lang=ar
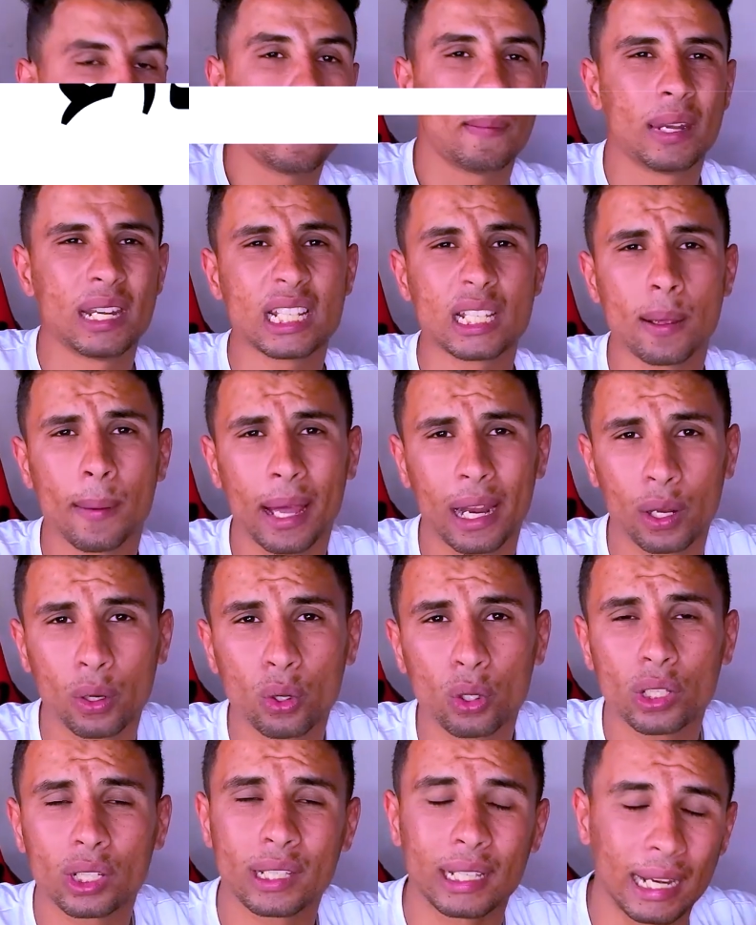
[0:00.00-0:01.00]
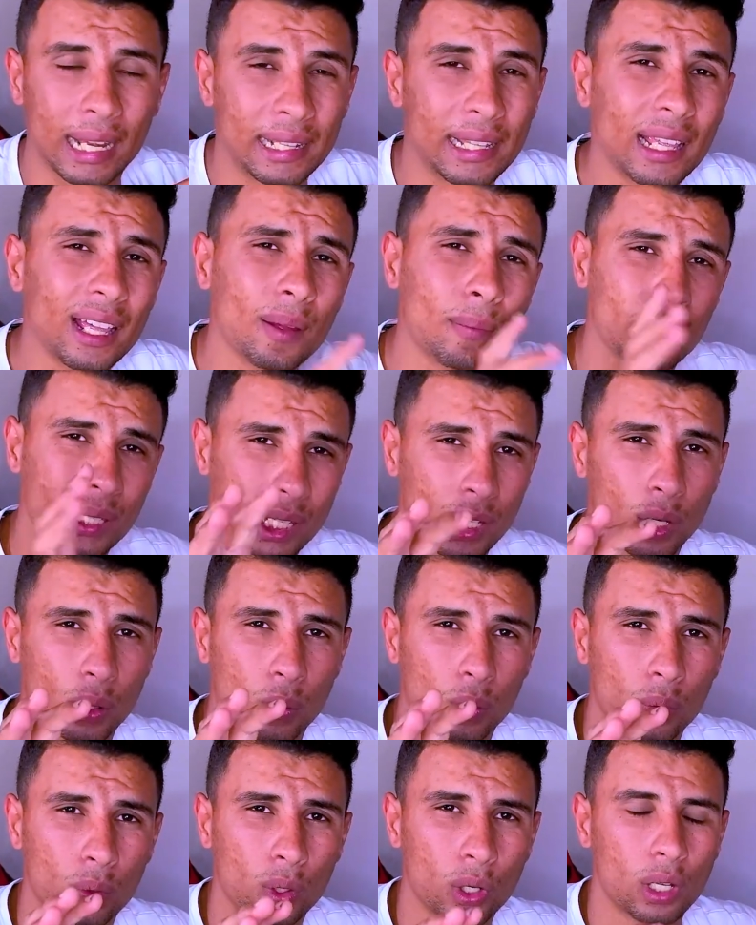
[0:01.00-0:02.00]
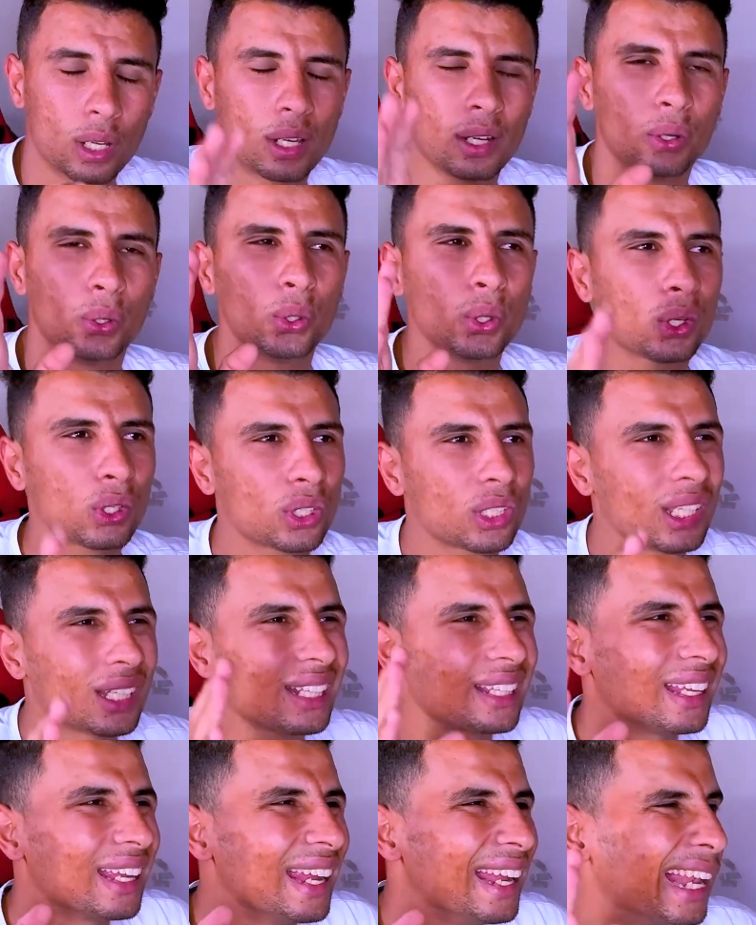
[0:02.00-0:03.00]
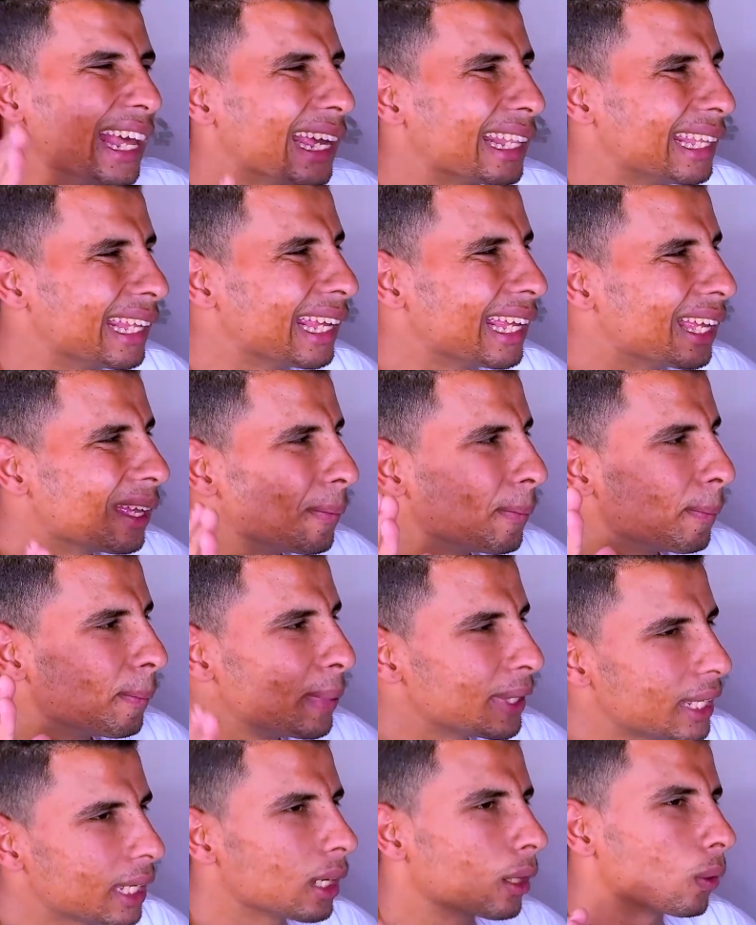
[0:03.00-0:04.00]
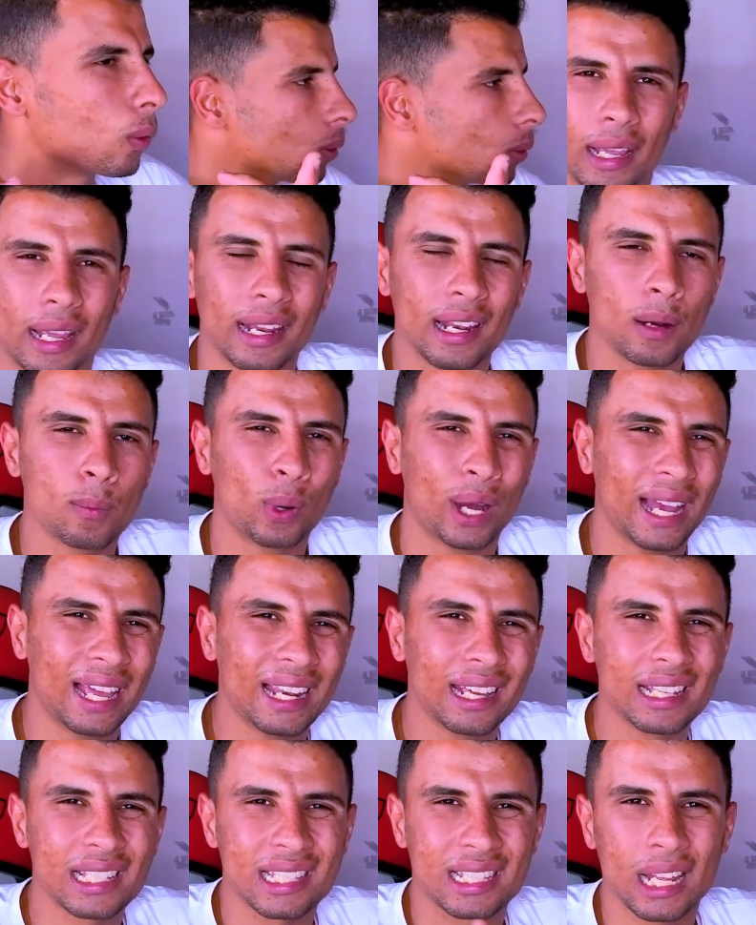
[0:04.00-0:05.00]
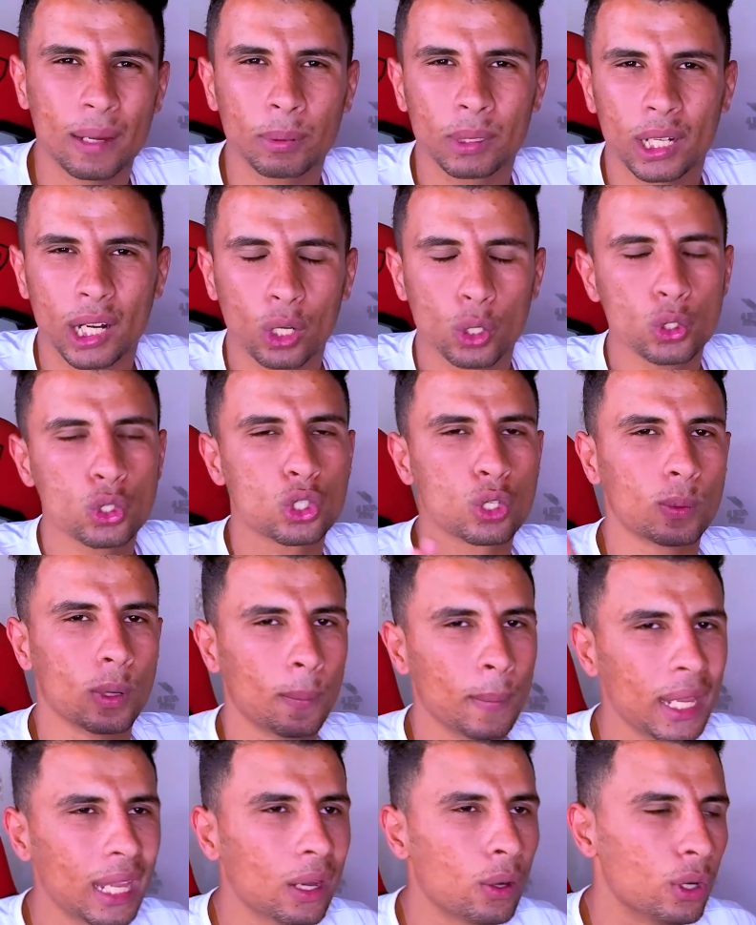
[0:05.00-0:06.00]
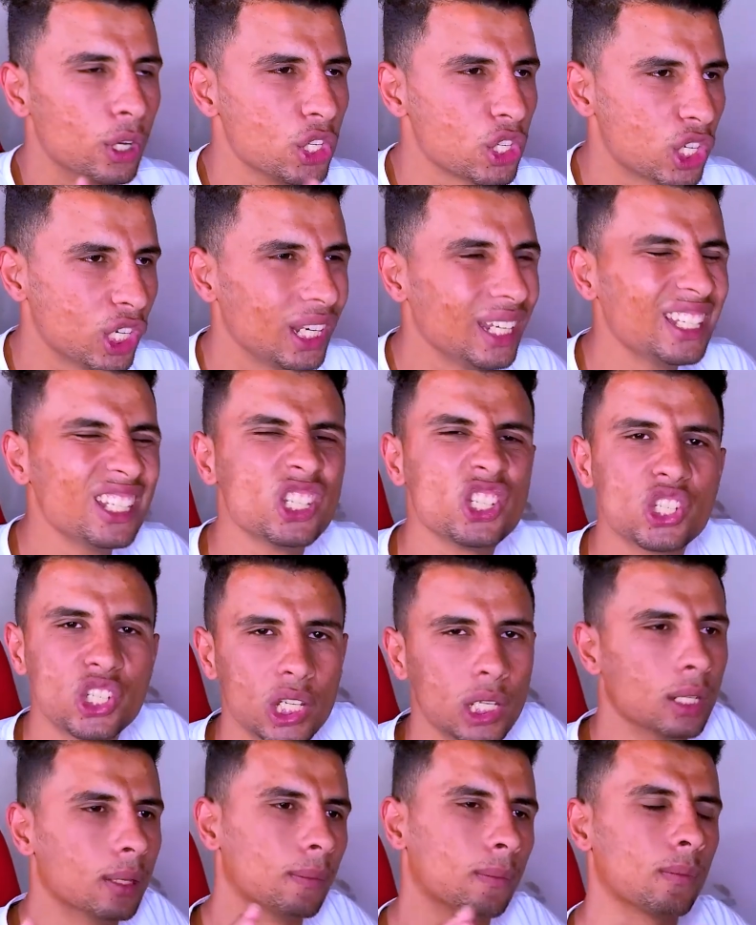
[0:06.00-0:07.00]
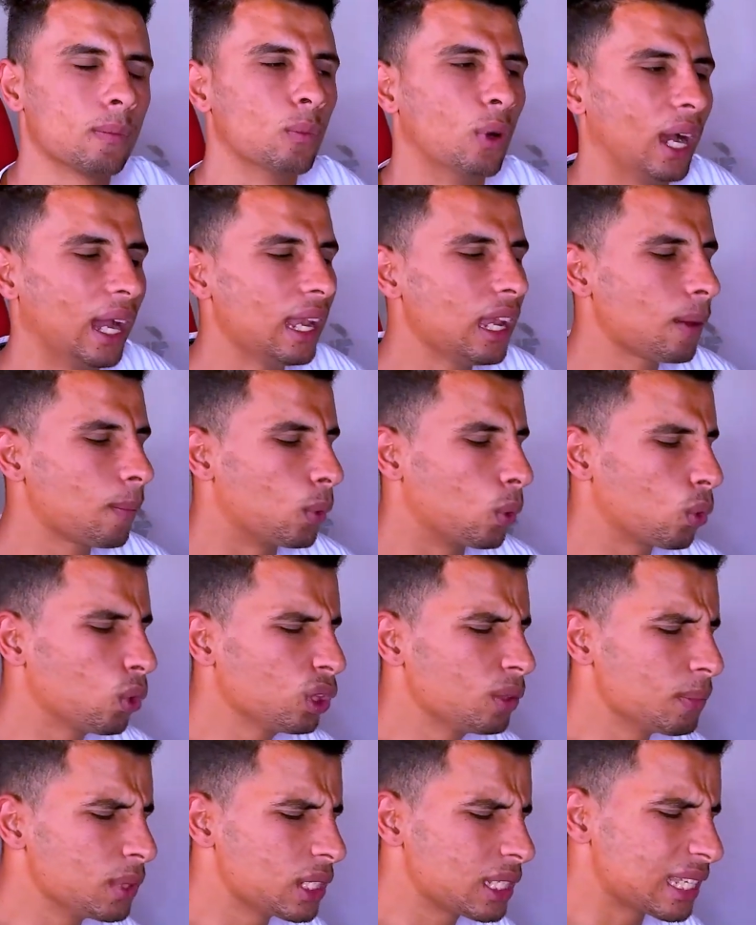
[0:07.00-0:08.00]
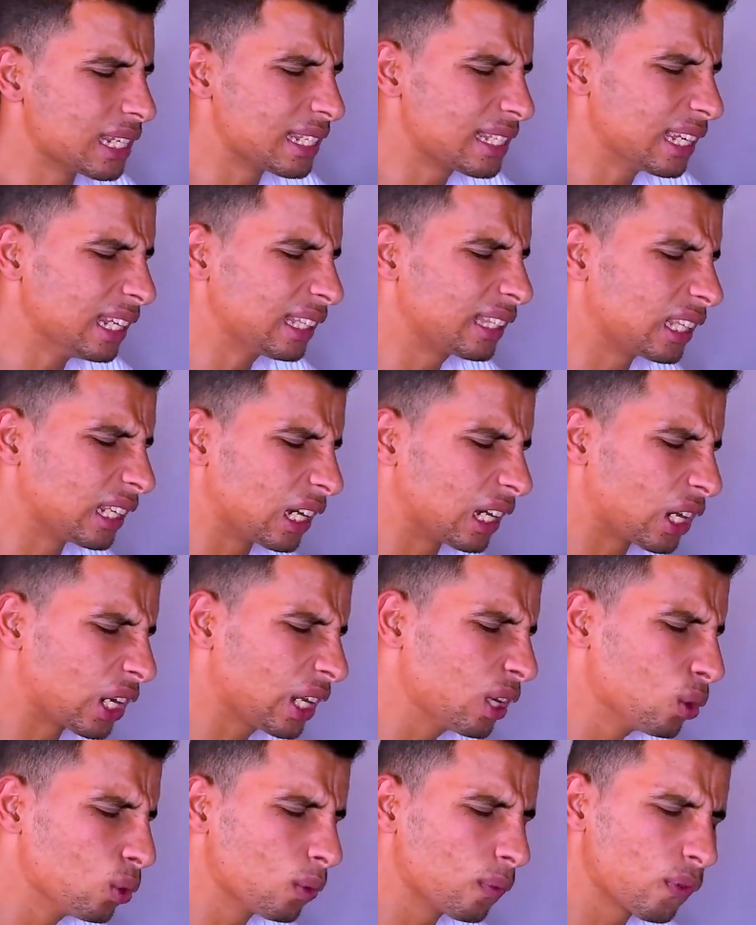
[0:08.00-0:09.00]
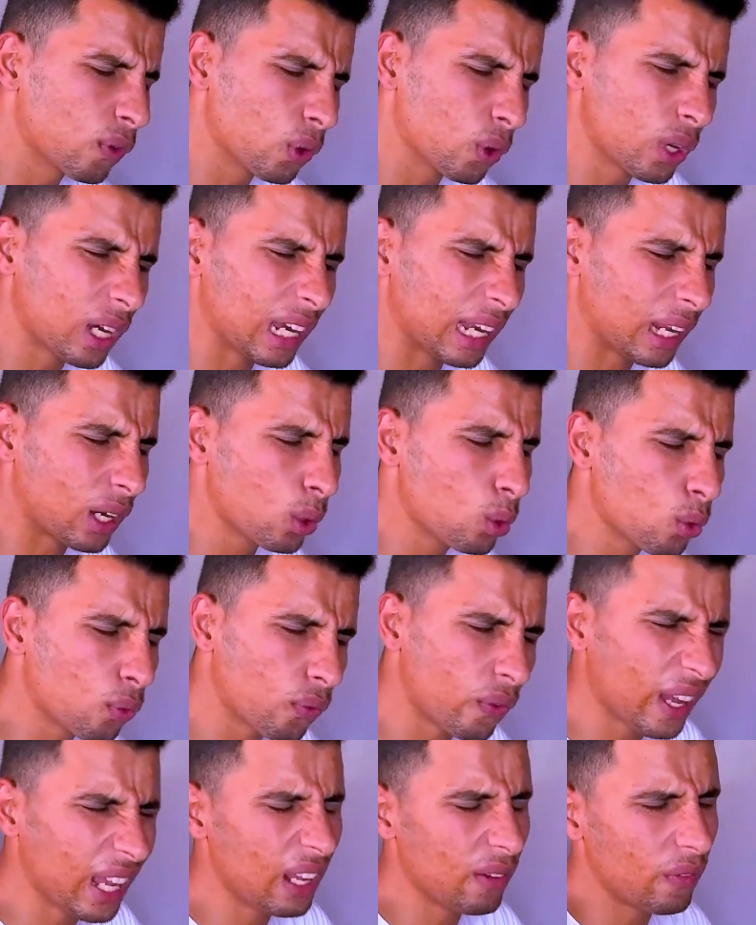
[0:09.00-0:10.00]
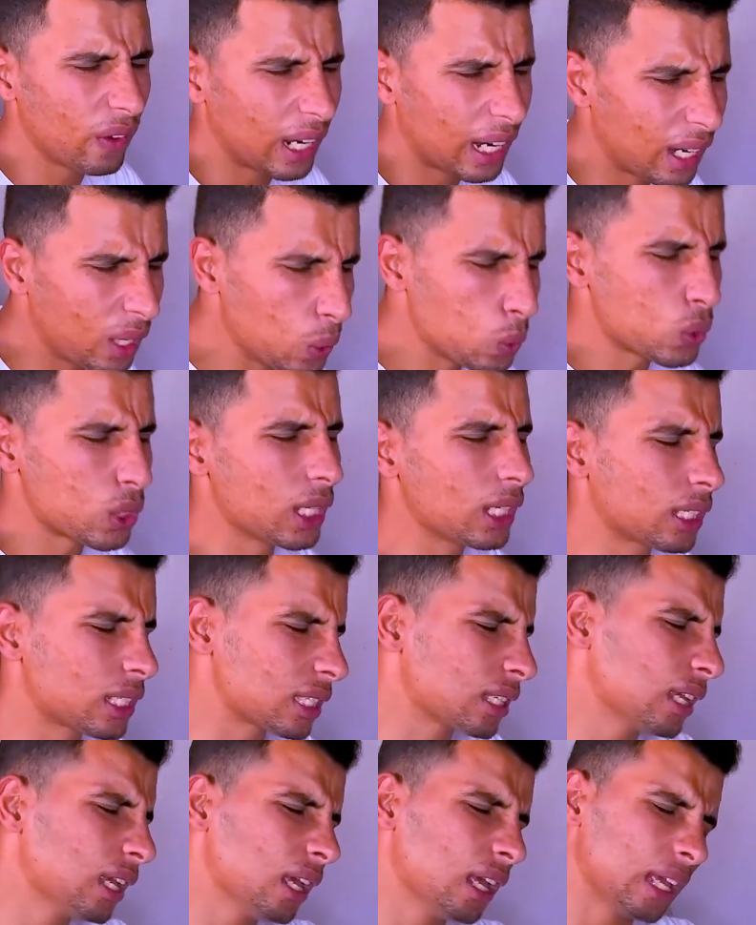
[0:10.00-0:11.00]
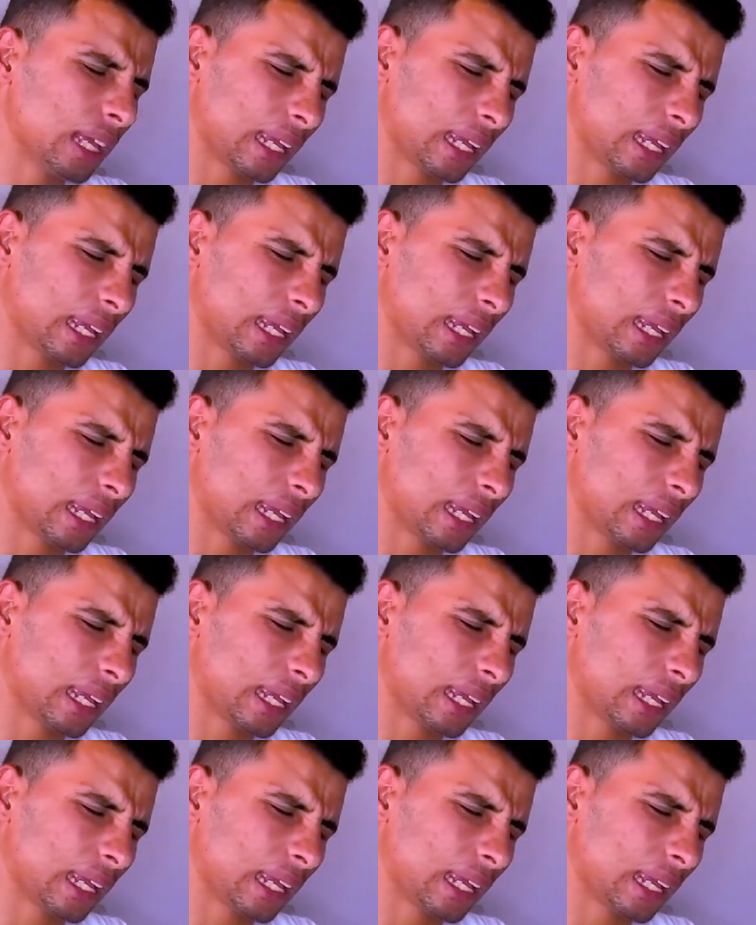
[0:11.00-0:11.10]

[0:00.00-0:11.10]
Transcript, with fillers: بالنسبه بقى لنقطه الاداء بتاعه نقطة الأداء بتاعه هنا المعالج سناب دراجون 720 جي معالج موجود من سلسلة رينو 4 لرينو 5 لرينو 6